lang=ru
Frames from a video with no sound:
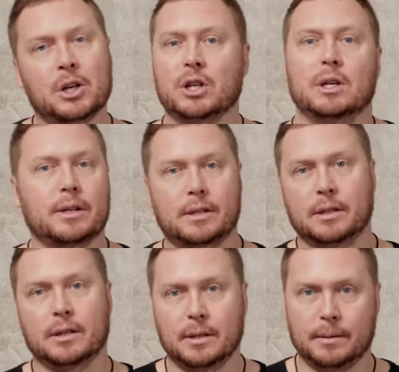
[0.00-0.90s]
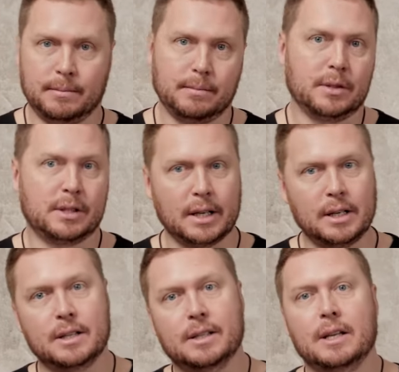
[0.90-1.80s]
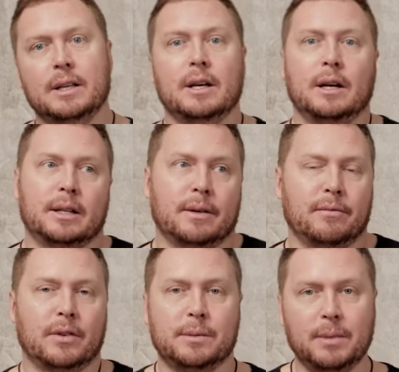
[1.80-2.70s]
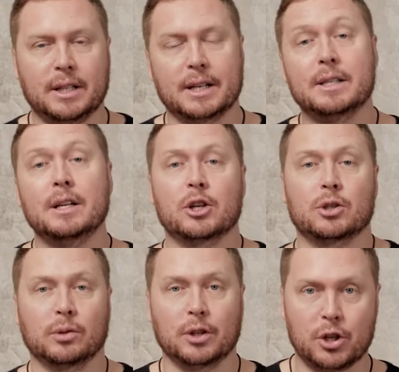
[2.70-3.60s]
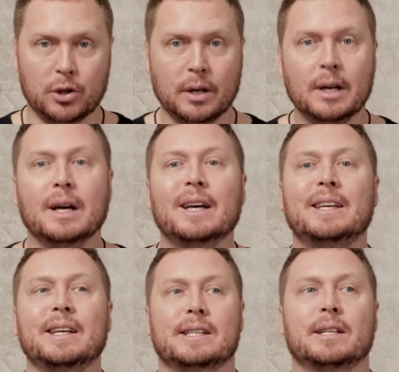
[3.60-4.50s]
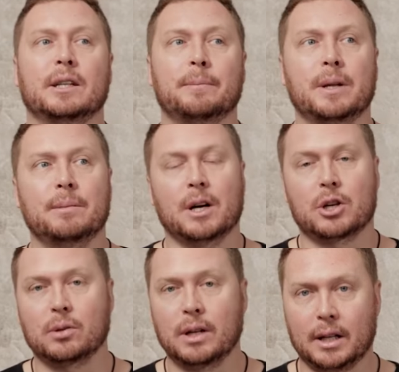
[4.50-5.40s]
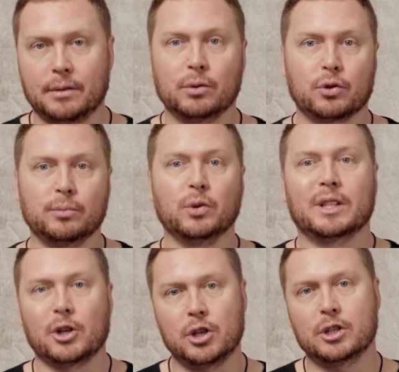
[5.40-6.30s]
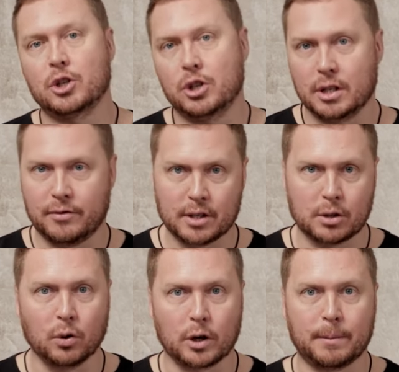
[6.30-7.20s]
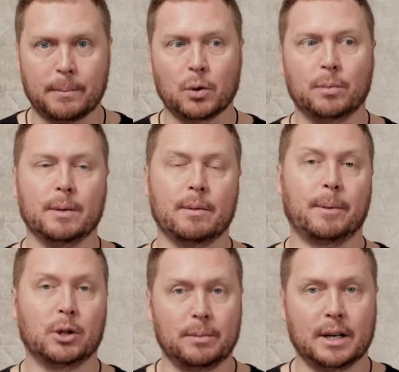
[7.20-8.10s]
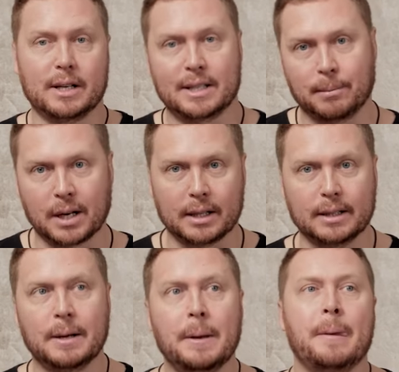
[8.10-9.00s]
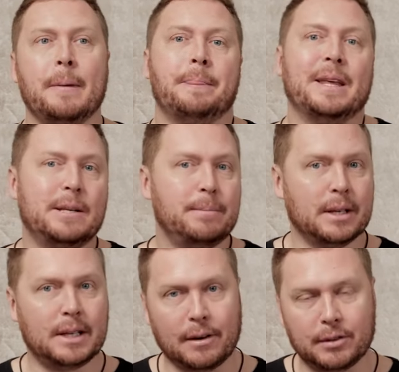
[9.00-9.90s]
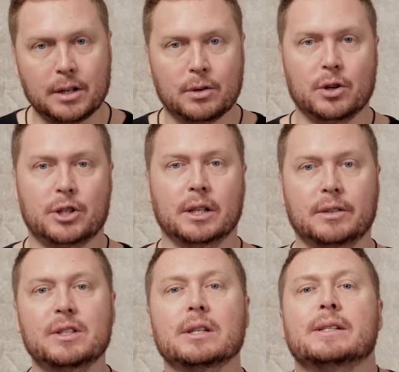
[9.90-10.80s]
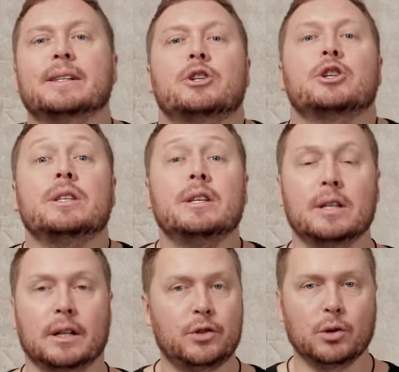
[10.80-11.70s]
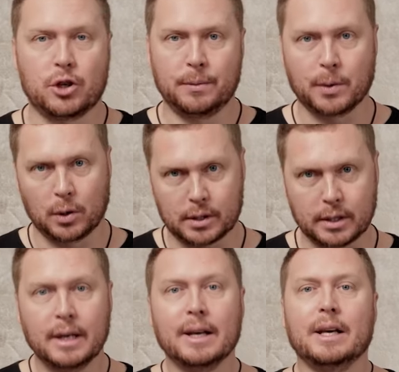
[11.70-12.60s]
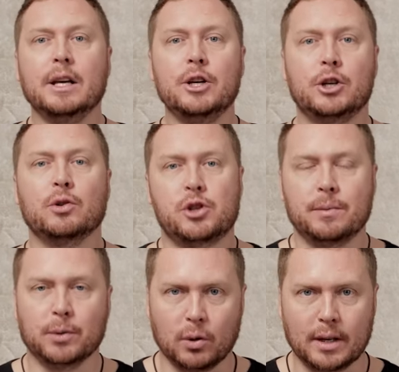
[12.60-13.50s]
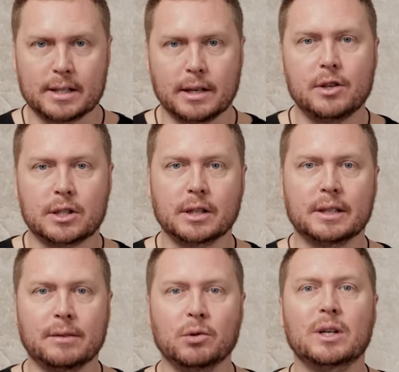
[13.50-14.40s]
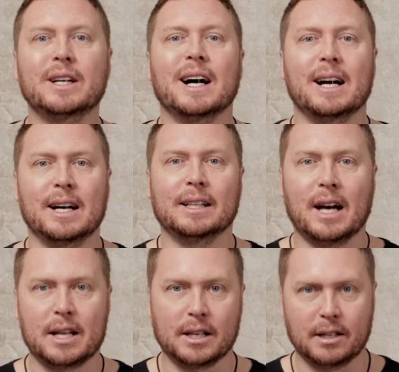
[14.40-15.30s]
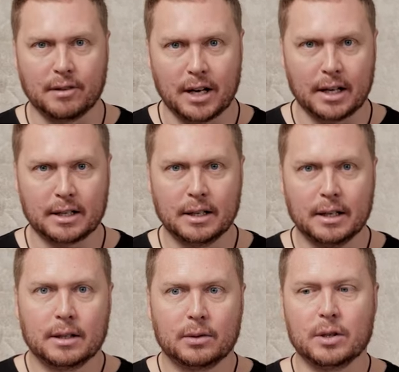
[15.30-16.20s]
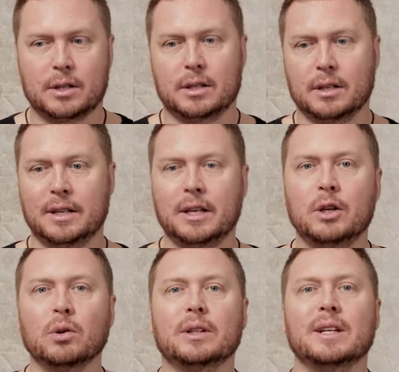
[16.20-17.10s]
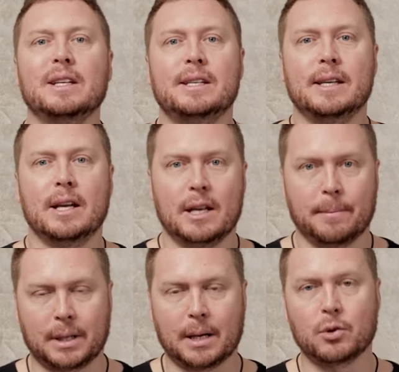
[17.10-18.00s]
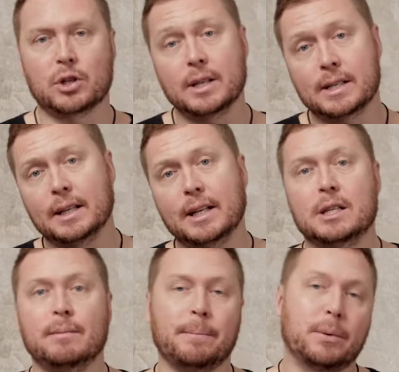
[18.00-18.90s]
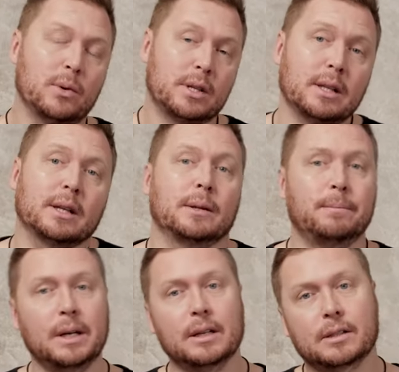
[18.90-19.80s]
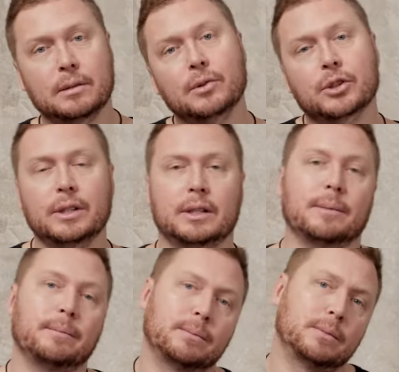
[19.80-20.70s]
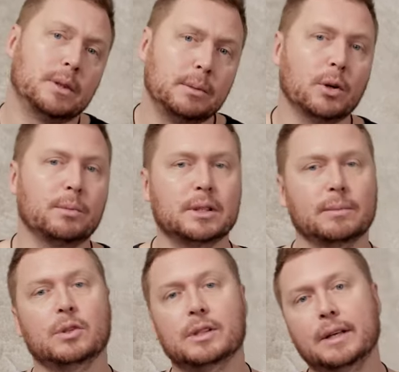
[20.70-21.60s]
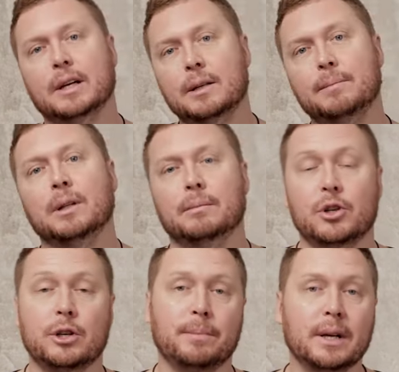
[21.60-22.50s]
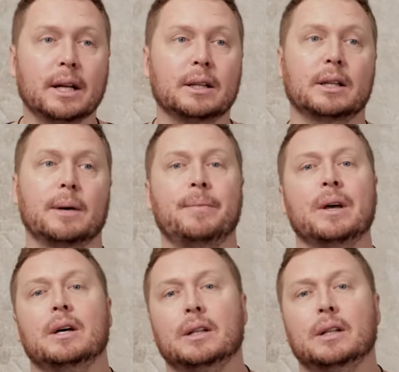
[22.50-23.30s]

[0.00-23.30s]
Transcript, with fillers: пожалуйста, заедь за ней или там возьми такси или что-то еще. Если ты понимаешь, что для этого нужно будет тащиться через весь город по пробкам, а потом ехать обратно, и тебе явно не хочется этого делать, значит не делай. Все очень просто. И еще очень многое зависит от того, как она это говорит. То есть э, ее донесение. Потому что если она тебя просит, она говорит, блин, слушай, там, не мог бы за мной заехать, было бы очень приятно, там,